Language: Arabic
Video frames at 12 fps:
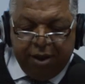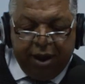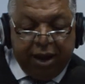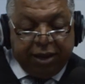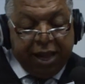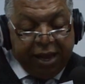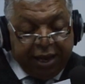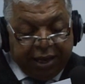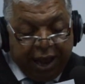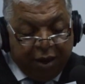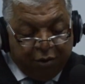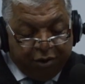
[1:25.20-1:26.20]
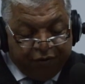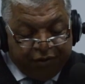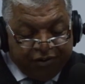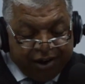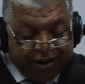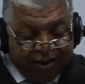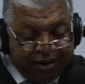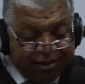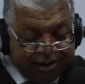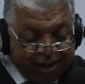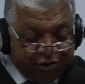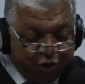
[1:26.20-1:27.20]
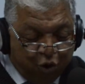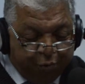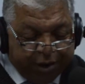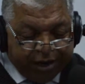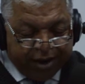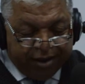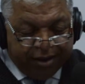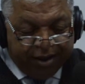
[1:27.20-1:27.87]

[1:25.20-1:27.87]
التاريخ يتعاود في شكل تراجيكوميديا